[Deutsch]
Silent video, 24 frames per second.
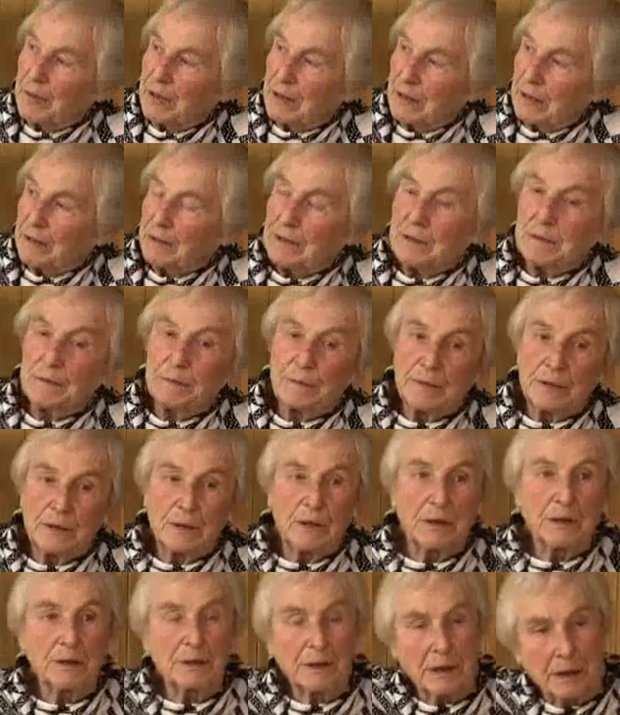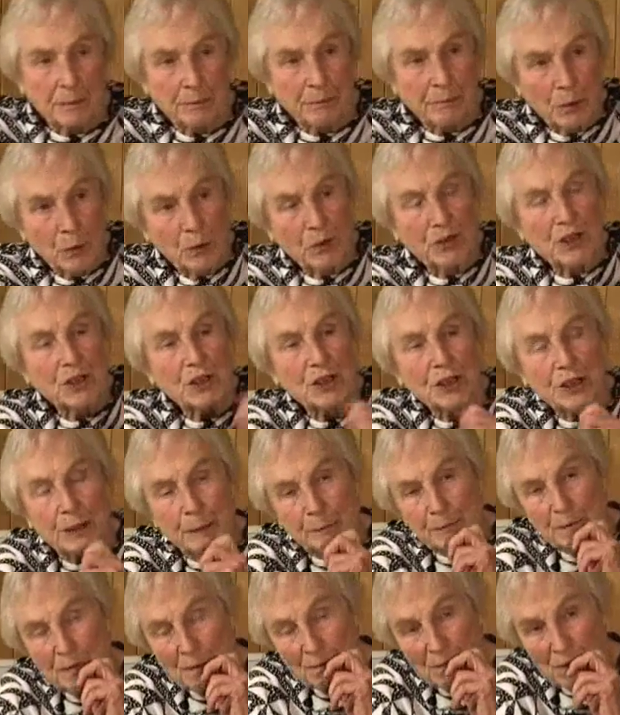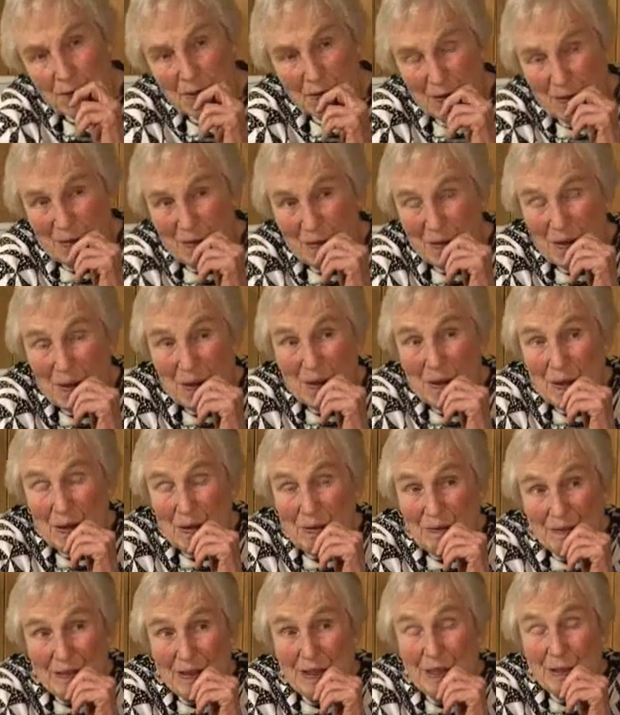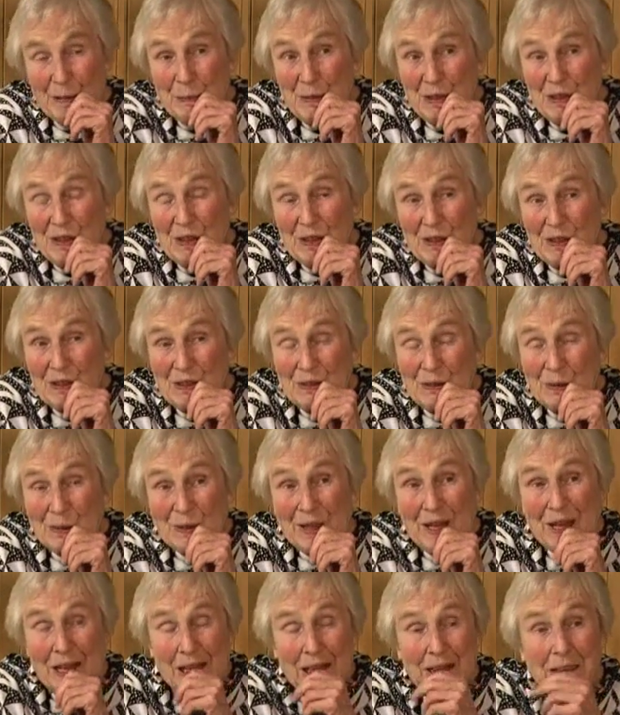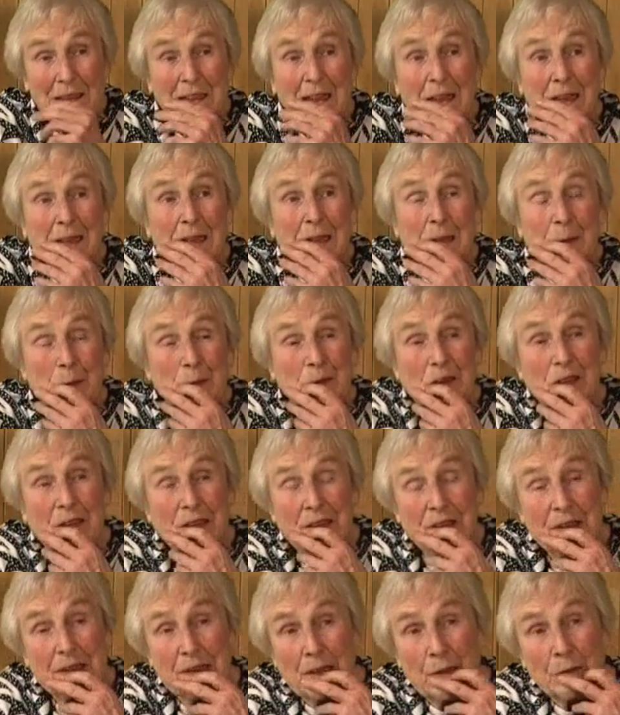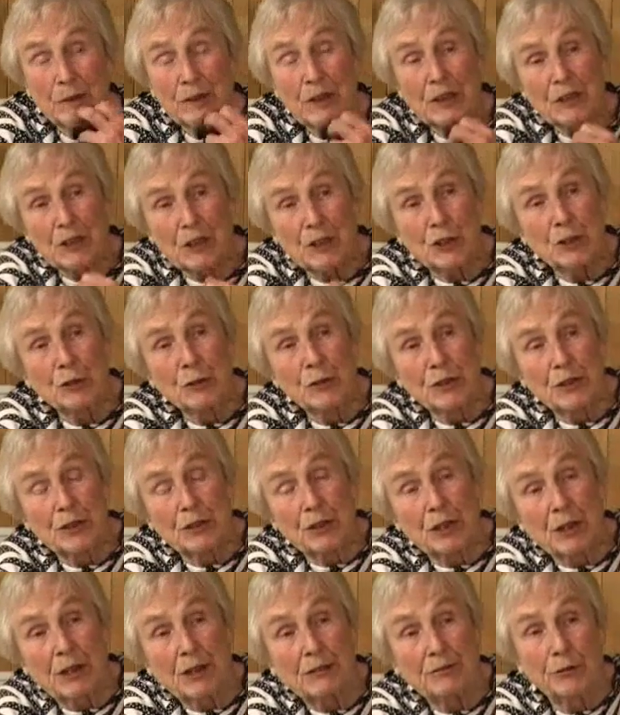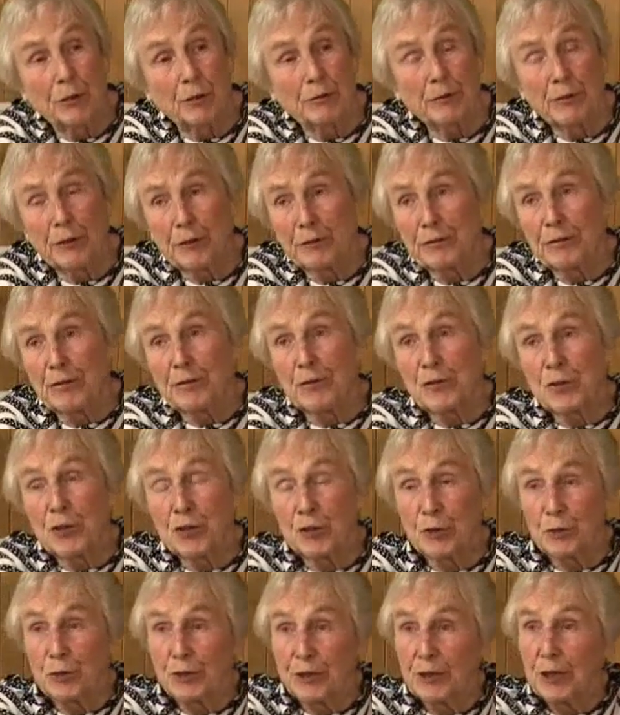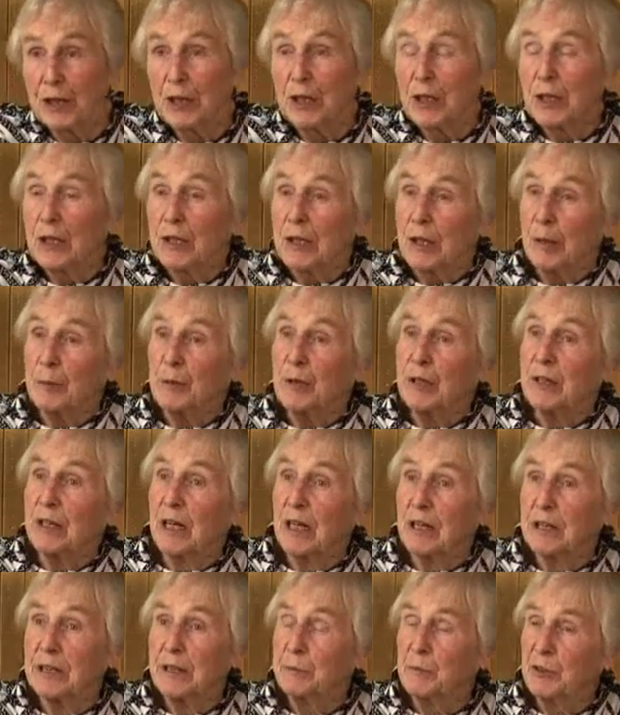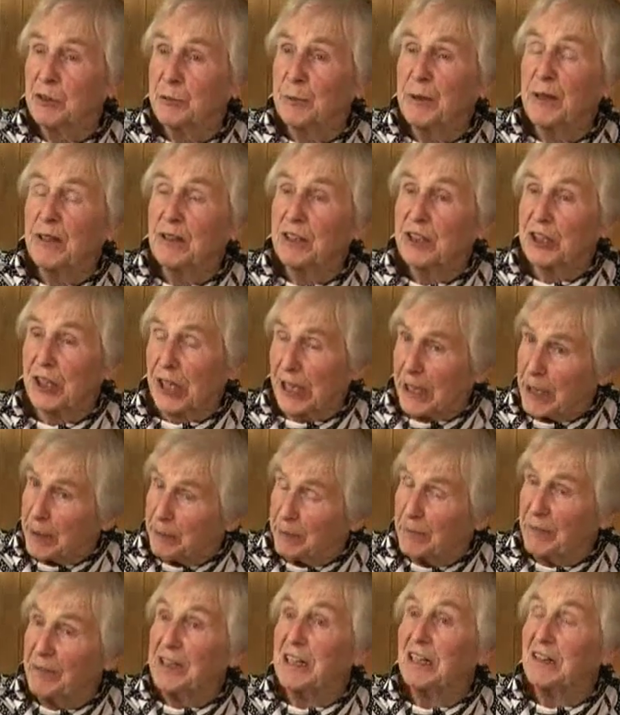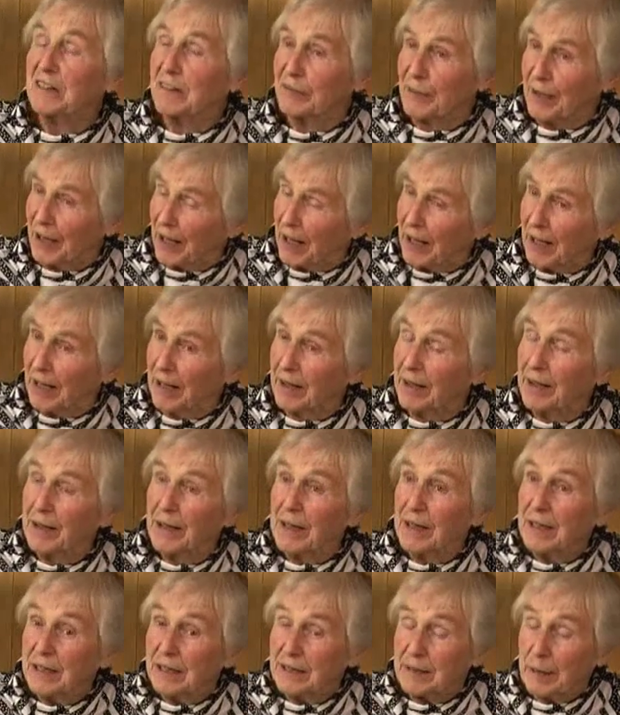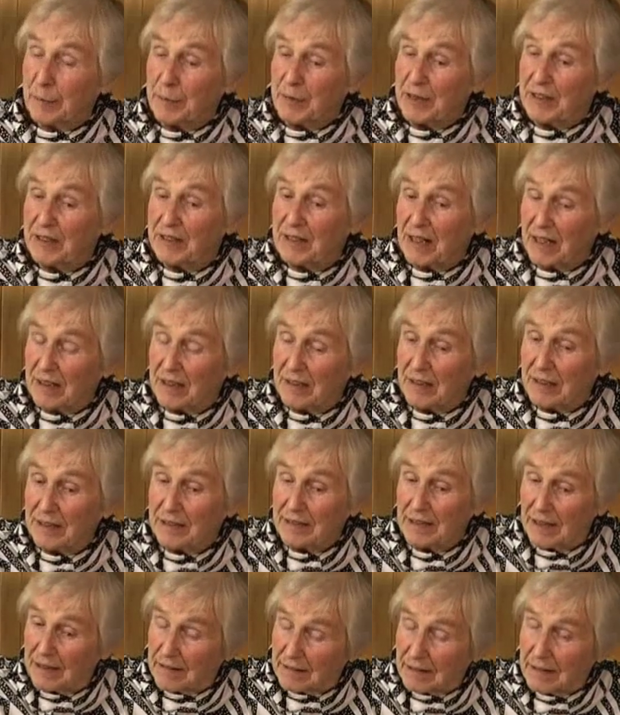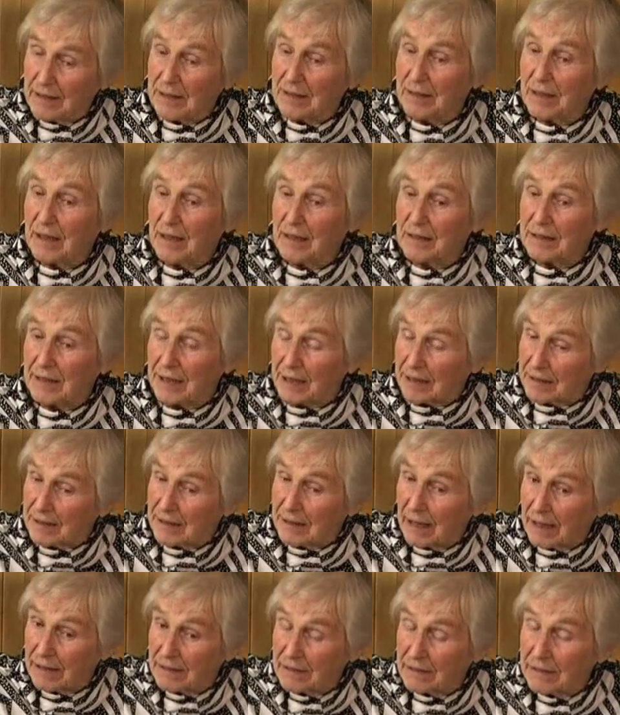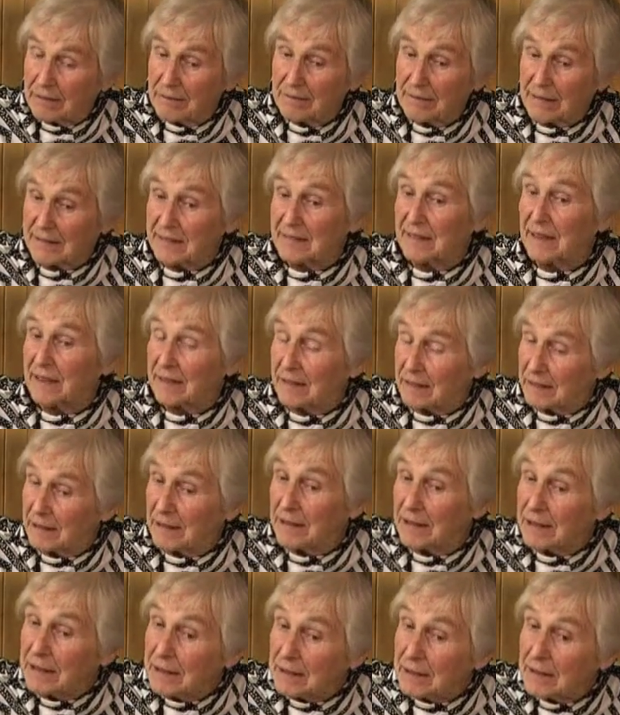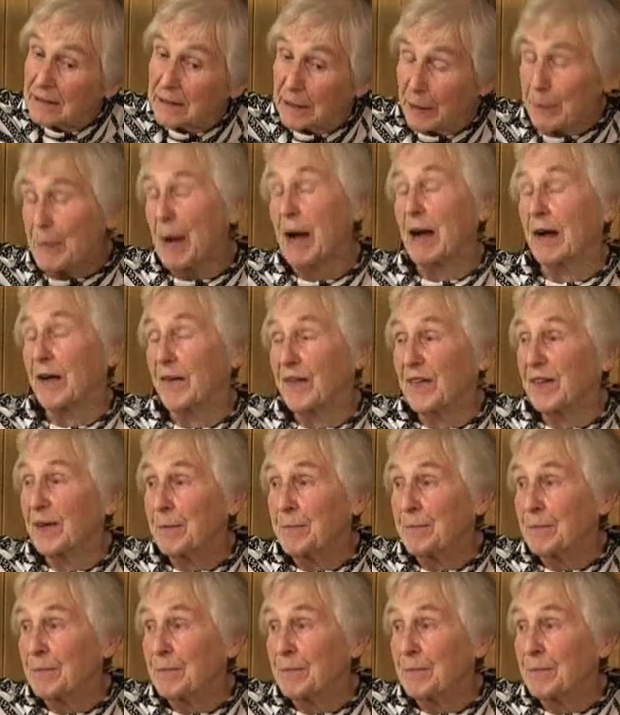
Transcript: ja ein Buch geschrieben, äh, weil ich mich so geärgert hat über diese dauernde Schuld, Vorwürfe von Schuld. Habe gedacht, ich muss mal schreiben, wie das war, damit dann jeder hinterher denken kann, was hätte denn ich gemacht?